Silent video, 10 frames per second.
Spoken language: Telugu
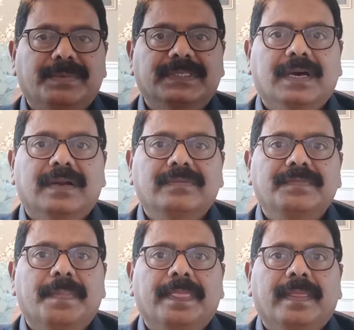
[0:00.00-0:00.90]
నమస్కారం
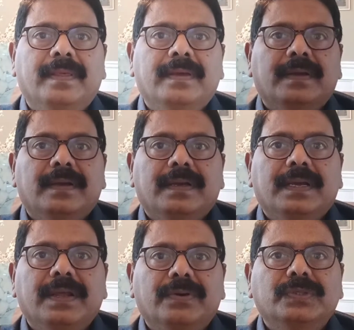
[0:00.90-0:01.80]

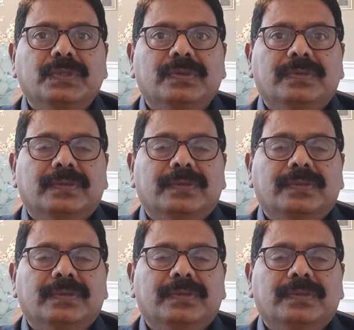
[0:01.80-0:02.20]
ఈరోజు